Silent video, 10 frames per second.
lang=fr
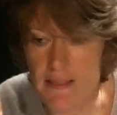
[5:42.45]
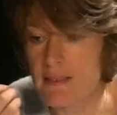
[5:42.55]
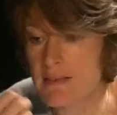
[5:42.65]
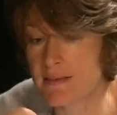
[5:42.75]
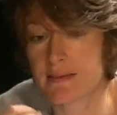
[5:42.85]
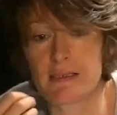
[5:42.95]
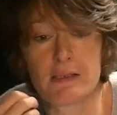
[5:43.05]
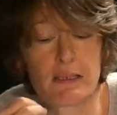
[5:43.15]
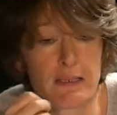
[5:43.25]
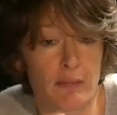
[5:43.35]
Et
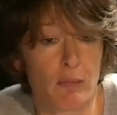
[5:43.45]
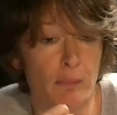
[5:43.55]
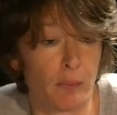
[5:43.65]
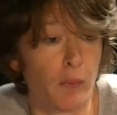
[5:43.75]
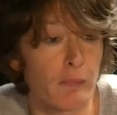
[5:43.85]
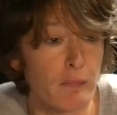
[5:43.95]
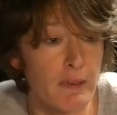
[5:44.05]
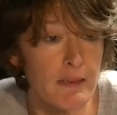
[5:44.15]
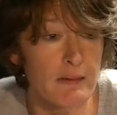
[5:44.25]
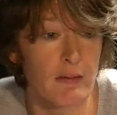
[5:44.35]
c'est également pour le
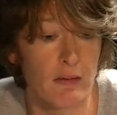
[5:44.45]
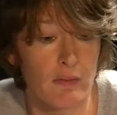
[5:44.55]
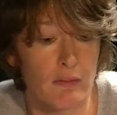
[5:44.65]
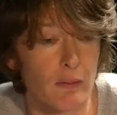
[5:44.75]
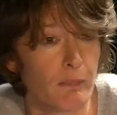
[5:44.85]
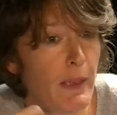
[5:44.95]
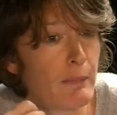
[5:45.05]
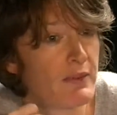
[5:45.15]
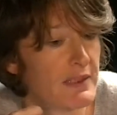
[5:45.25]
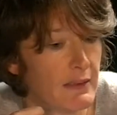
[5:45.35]
public,
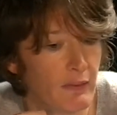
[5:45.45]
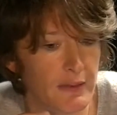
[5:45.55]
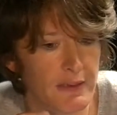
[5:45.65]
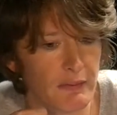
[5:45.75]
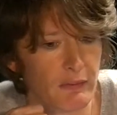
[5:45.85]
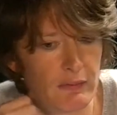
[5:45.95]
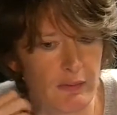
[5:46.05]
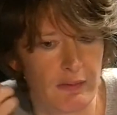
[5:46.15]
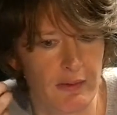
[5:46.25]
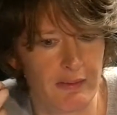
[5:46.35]
par rapport à cette question de
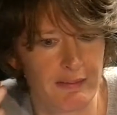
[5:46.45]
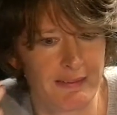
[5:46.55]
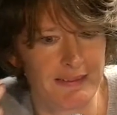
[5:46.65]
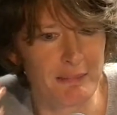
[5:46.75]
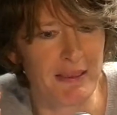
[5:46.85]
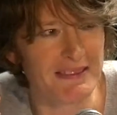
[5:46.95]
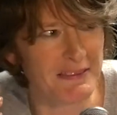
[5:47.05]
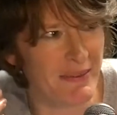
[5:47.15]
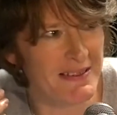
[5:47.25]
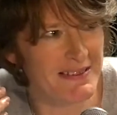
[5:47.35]

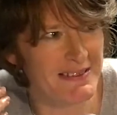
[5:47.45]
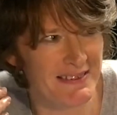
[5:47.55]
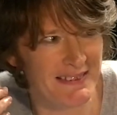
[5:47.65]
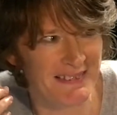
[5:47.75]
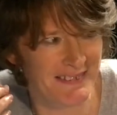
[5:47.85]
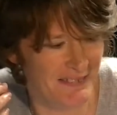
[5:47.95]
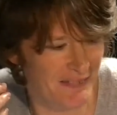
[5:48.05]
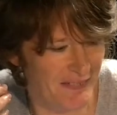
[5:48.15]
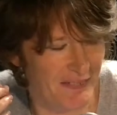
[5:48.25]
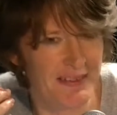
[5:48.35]
liberté de presse.
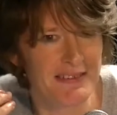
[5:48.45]
Ah,